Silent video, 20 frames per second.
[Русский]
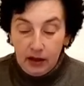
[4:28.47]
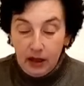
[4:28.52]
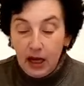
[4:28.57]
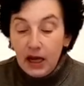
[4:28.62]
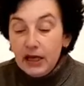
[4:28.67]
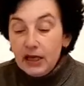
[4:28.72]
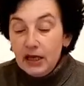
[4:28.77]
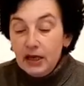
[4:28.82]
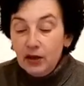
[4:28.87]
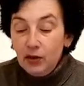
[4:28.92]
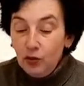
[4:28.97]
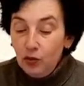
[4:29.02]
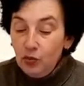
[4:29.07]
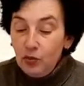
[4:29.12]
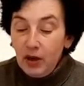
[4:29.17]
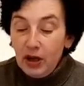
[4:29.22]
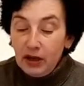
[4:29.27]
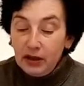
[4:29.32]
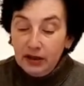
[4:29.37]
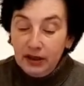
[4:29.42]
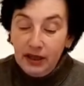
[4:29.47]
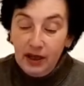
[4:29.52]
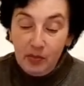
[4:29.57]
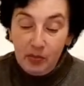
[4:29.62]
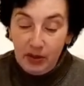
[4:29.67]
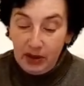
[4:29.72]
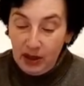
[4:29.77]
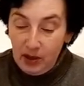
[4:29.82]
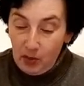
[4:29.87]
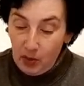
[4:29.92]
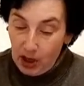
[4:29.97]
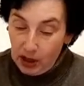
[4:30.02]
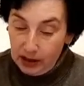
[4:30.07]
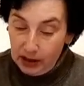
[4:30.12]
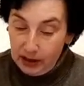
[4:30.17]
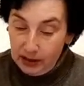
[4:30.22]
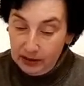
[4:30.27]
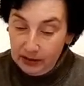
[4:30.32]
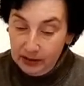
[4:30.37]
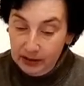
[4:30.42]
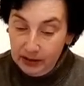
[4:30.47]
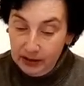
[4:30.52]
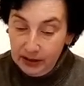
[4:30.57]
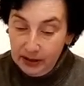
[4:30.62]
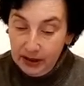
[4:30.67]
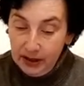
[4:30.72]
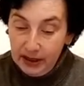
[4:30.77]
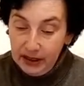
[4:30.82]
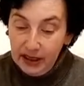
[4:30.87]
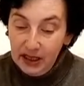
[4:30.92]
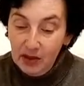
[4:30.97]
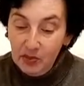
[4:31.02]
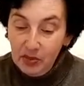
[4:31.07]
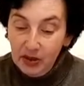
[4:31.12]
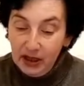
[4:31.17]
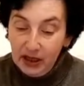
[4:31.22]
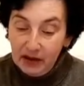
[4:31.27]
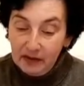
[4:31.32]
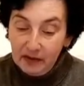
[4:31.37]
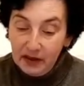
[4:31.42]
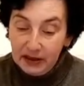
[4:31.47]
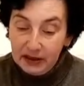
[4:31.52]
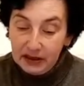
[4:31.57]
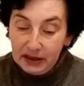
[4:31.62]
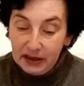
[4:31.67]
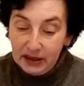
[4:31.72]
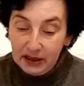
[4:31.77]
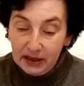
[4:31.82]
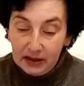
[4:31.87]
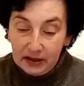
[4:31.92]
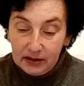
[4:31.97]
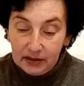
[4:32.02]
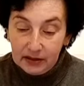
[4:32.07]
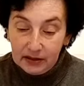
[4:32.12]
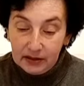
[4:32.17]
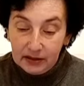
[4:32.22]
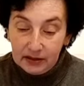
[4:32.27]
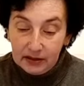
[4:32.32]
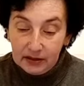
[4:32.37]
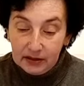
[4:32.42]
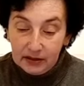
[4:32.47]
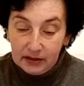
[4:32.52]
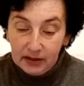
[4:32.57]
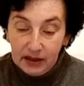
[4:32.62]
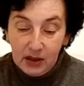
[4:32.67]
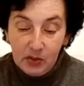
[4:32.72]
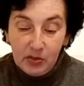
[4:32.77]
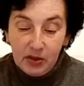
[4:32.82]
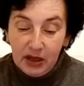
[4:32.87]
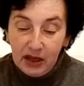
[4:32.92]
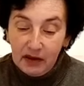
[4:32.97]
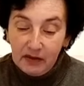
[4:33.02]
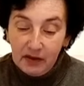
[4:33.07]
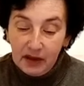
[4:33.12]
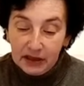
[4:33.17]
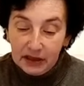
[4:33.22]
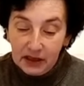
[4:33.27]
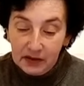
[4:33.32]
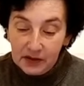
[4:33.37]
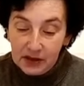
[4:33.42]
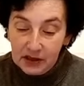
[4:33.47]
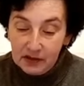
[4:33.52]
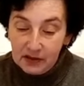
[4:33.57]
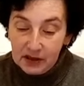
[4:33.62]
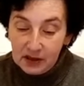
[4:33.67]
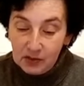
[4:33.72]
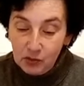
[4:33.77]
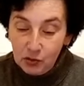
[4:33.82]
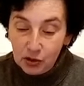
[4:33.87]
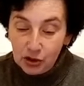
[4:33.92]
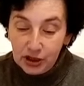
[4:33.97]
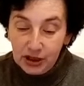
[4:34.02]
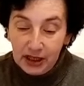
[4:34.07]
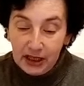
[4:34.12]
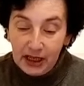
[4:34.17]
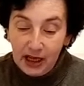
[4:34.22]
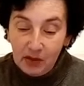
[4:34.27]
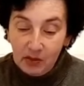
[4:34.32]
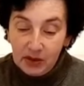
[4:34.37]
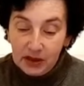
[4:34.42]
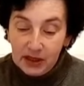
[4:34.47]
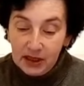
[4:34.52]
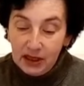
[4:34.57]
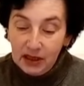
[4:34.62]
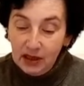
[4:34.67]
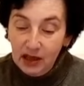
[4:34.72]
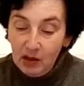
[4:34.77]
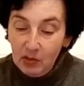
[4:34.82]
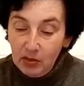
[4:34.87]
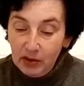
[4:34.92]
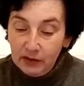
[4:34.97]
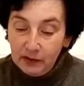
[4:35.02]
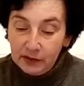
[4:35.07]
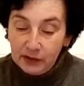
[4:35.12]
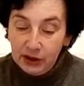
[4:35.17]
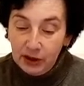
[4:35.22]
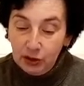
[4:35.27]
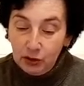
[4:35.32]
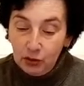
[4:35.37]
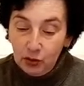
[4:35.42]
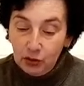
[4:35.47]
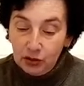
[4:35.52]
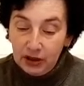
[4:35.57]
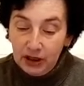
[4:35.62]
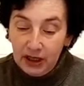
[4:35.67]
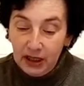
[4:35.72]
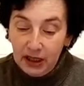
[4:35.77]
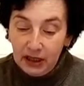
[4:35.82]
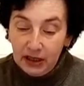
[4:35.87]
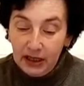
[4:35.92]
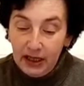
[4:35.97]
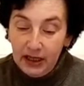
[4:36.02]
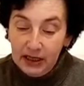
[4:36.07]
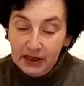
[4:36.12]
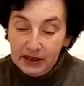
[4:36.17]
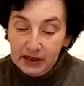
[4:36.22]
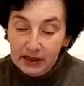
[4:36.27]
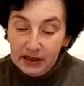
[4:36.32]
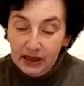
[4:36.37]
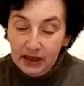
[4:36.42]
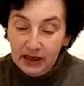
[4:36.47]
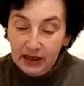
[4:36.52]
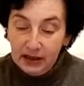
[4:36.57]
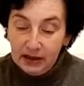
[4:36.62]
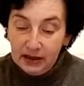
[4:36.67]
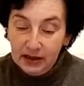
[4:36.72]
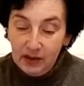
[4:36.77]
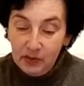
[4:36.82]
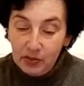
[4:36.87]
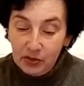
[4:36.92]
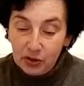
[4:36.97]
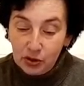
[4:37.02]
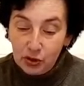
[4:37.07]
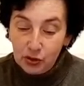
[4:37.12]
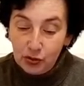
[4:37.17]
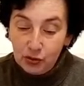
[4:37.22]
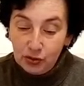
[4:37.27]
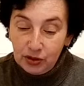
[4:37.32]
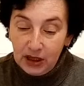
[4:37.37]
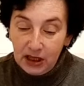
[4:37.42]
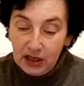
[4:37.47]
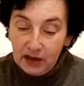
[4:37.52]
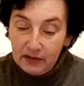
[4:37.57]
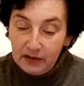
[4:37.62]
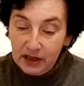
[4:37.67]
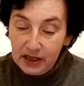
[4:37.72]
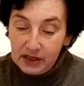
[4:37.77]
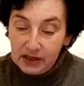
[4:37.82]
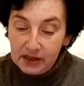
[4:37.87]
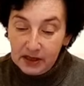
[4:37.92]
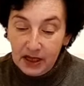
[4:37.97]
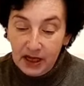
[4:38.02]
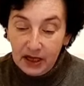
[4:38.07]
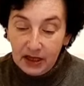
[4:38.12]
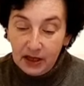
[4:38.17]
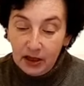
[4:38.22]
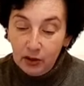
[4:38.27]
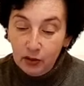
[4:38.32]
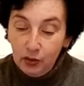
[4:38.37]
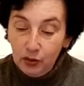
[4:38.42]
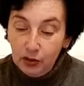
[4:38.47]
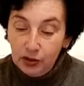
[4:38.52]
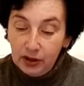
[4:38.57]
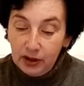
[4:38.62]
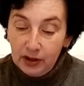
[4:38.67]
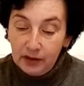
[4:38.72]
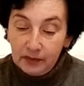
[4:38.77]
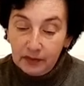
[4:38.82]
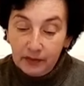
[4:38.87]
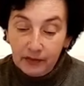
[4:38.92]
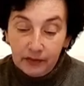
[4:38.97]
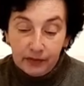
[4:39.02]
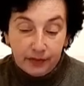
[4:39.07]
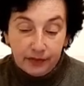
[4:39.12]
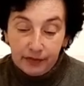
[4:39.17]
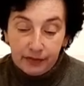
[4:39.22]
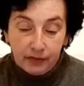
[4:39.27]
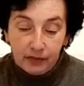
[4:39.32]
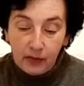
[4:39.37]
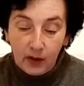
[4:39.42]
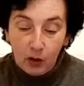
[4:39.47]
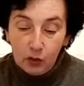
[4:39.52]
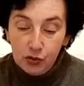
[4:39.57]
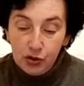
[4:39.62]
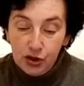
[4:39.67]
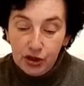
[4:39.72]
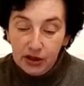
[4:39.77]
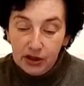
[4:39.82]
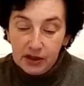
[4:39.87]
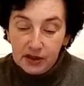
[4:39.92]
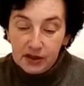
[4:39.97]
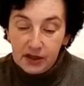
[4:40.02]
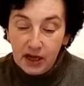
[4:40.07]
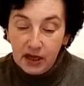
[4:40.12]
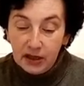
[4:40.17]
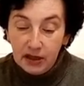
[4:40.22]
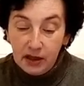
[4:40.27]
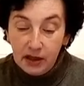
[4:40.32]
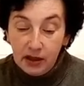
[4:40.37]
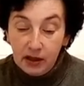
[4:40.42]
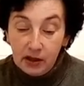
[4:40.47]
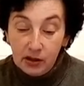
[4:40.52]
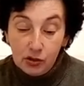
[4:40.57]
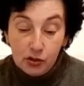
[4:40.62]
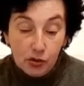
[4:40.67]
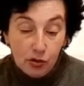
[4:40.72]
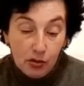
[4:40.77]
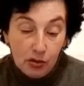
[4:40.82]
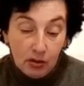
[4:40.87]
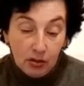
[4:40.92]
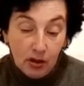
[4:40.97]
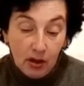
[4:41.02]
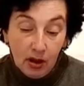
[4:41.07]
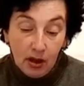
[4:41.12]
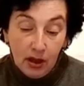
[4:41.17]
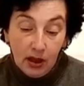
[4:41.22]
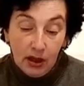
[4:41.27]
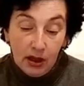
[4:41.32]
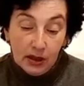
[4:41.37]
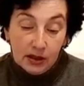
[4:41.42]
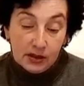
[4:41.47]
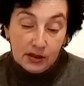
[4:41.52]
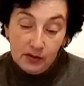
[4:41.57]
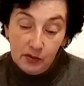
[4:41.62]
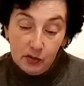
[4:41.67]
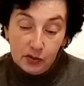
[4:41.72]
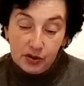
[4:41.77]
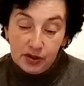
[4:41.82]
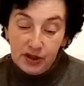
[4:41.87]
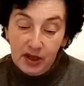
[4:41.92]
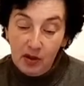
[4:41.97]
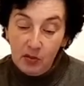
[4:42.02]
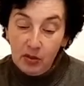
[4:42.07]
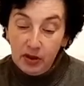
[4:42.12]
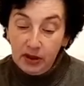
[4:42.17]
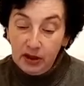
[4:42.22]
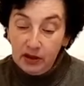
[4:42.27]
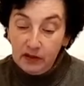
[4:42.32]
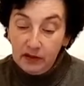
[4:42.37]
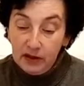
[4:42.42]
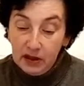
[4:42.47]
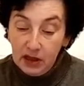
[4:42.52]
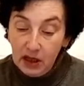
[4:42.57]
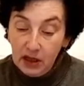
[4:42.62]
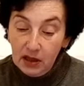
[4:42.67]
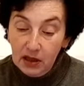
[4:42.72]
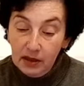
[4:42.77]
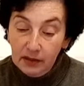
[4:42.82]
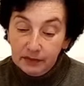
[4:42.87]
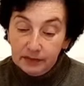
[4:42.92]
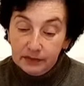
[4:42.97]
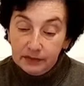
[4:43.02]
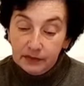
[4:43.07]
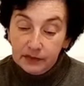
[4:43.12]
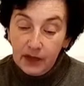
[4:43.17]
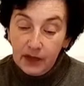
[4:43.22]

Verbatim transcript: Аня юмор не понимала. Ни быковатых, э, ни быковатых всевозможных комеди-клабов, ни тонкие английские, ни перченые еврейские анекдоты. Училась Аня хорошо, звезд с неба не хватало,